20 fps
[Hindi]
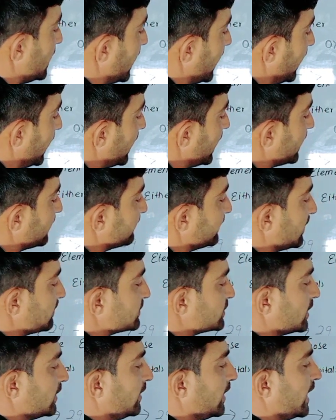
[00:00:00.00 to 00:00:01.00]
ये है
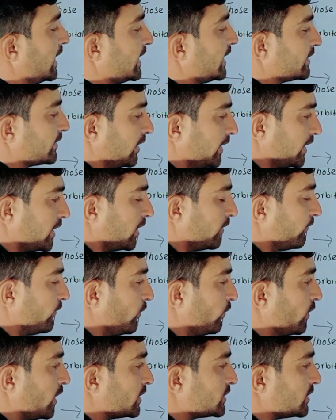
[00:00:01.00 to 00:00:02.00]
एक्सेप्शन इलेक्ट्रॉनिक
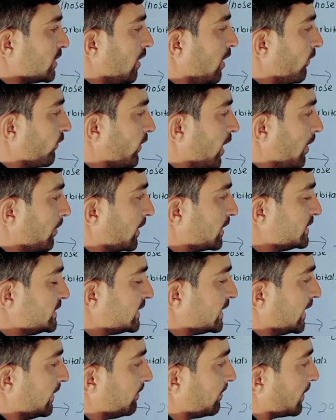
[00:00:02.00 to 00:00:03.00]
कॉन्फ़िगरेशन ऑफ कॉपर
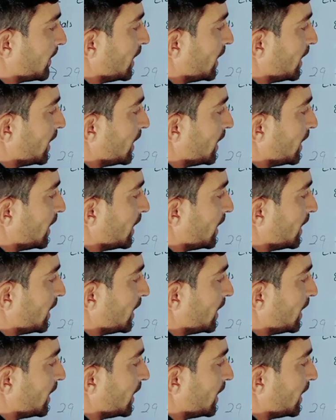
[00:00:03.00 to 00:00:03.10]
ठीक है